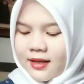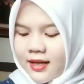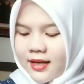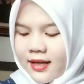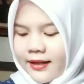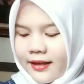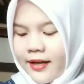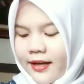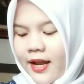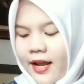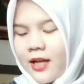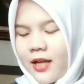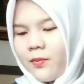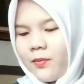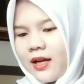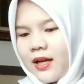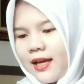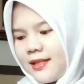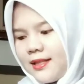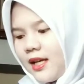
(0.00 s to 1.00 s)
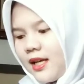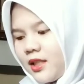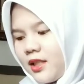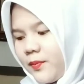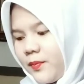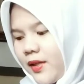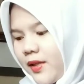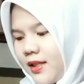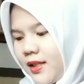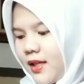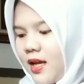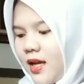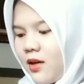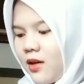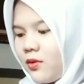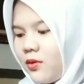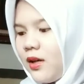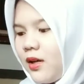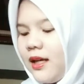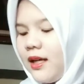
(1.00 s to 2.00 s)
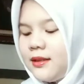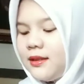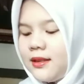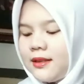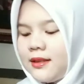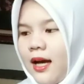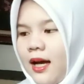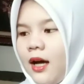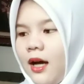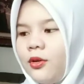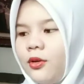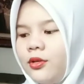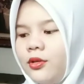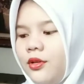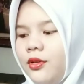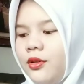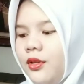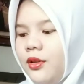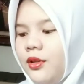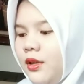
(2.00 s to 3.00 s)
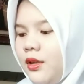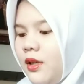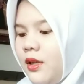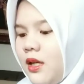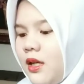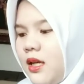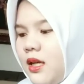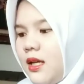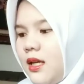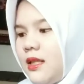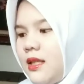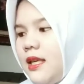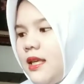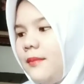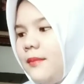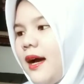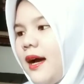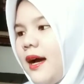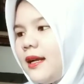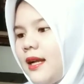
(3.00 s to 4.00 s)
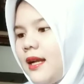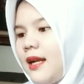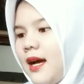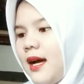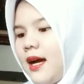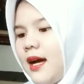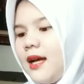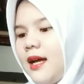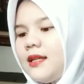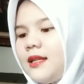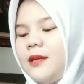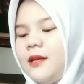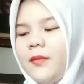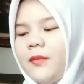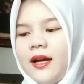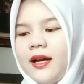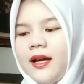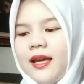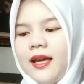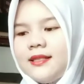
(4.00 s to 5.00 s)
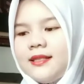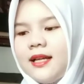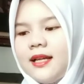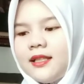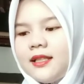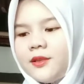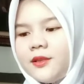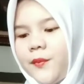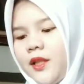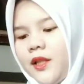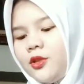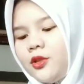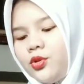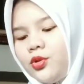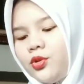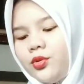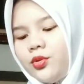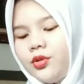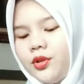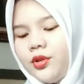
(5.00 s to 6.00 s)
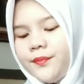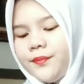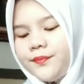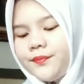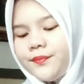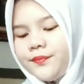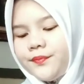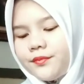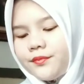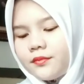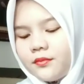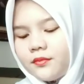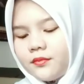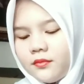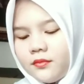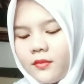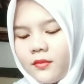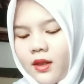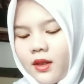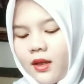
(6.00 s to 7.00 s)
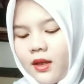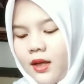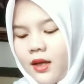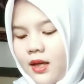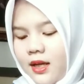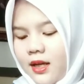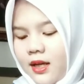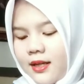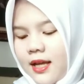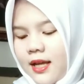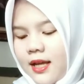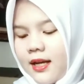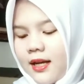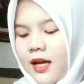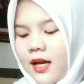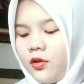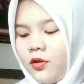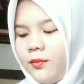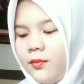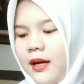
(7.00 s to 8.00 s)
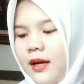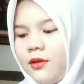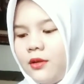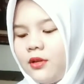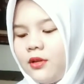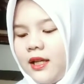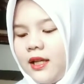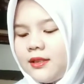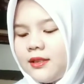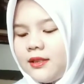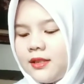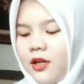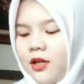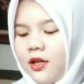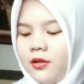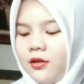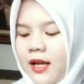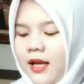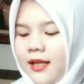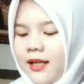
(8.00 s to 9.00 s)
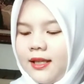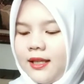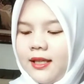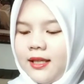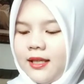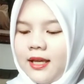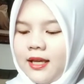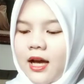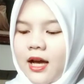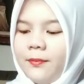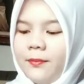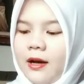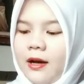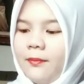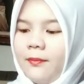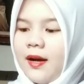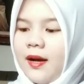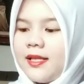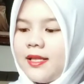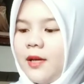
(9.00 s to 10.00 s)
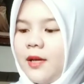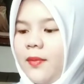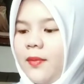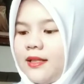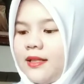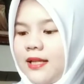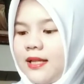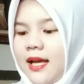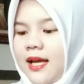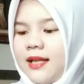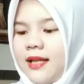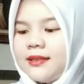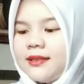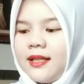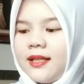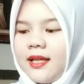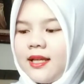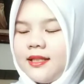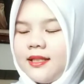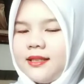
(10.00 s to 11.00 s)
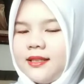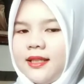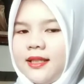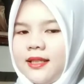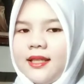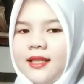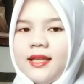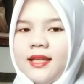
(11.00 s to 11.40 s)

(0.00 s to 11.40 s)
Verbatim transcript: ini dari pakai jasmine jadi aku kasih tahu gimana dipakai jasmine tuh dan aku mau kasih tahu lagi apa-apa aja penjelasannya di sini